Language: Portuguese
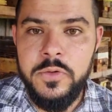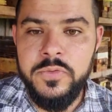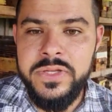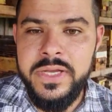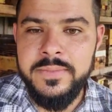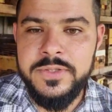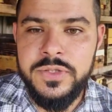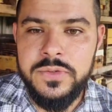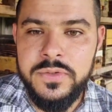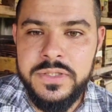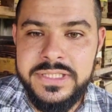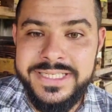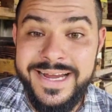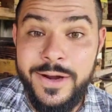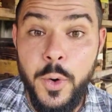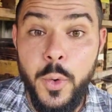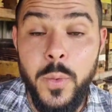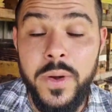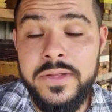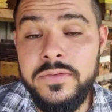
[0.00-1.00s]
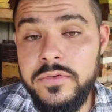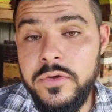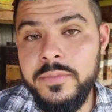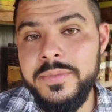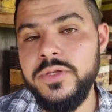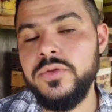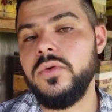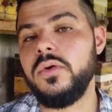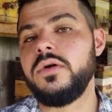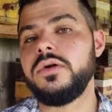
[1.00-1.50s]
tema de hoje é quando eu
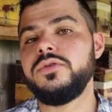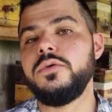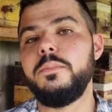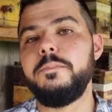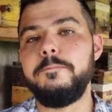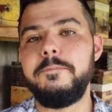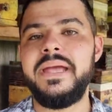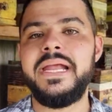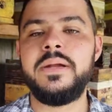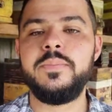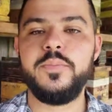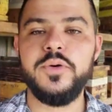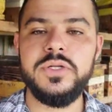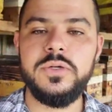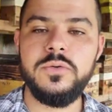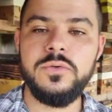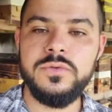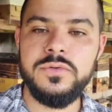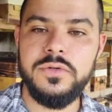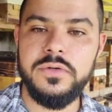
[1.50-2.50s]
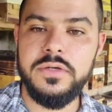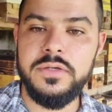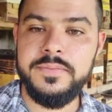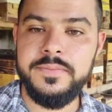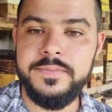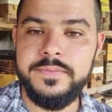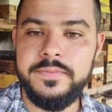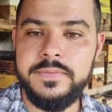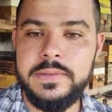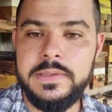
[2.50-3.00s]
me torno meliponicultor.
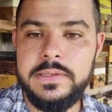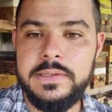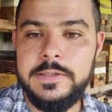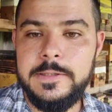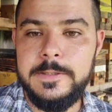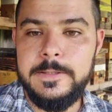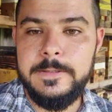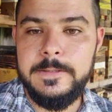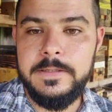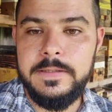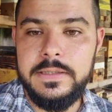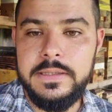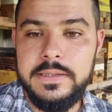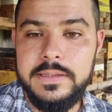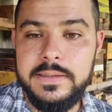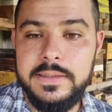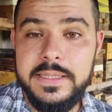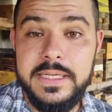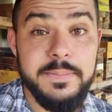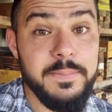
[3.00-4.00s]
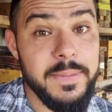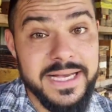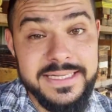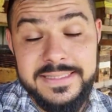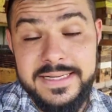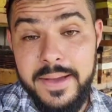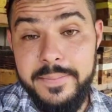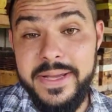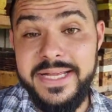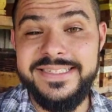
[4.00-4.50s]

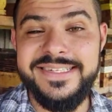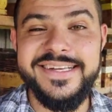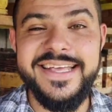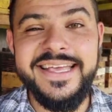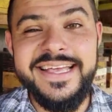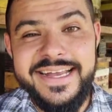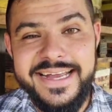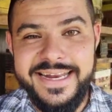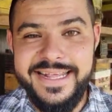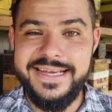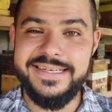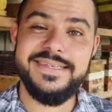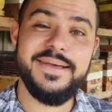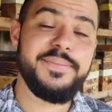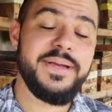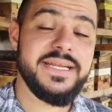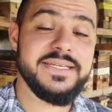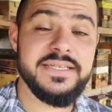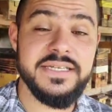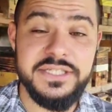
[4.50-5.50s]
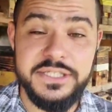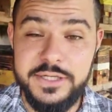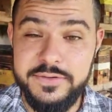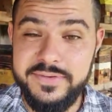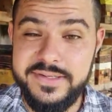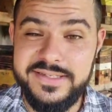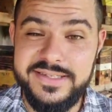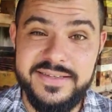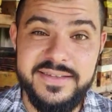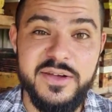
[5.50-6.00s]
basicamente é quem cria as abelhas
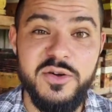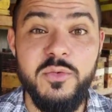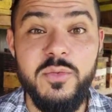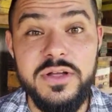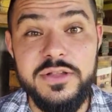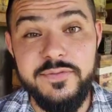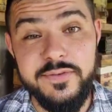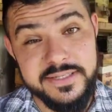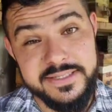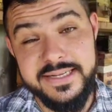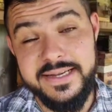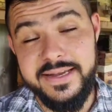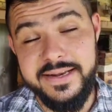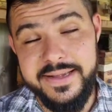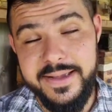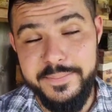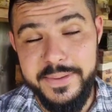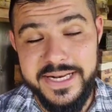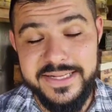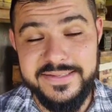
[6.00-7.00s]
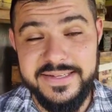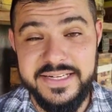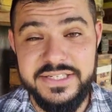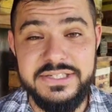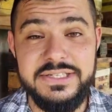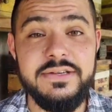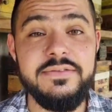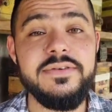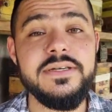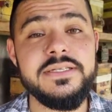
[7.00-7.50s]
nativas. Então, quando você cria abelhas
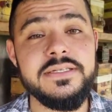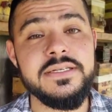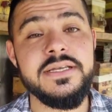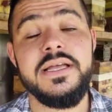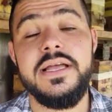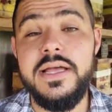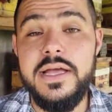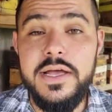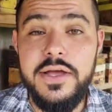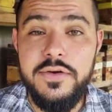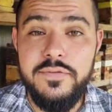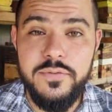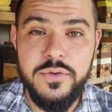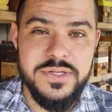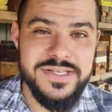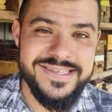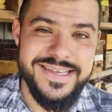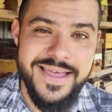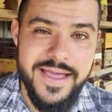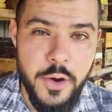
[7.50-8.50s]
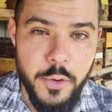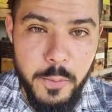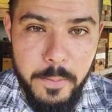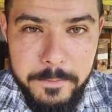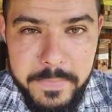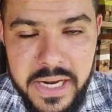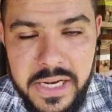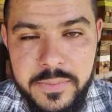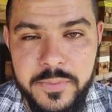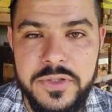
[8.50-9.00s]
nativas, você é um
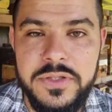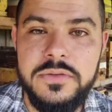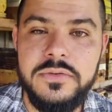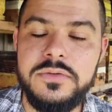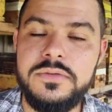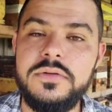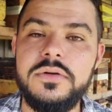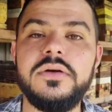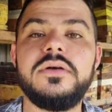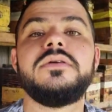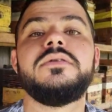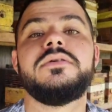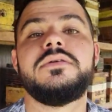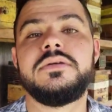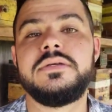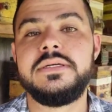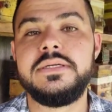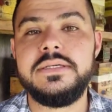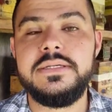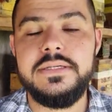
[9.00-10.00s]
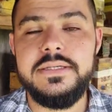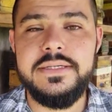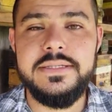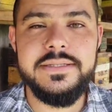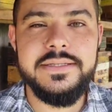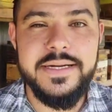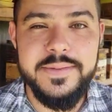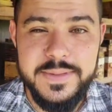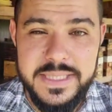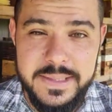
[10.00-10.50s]
meliponicultor. E
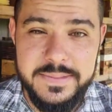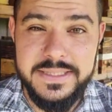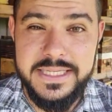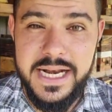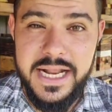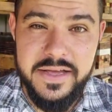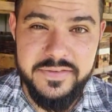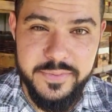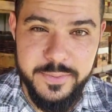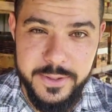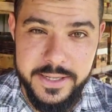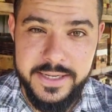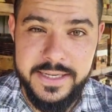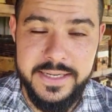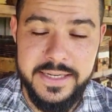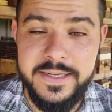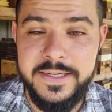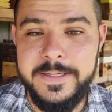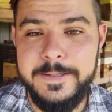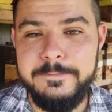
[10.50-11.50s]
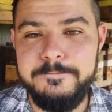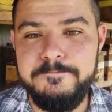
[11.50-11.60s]
terminamos a live por aqui.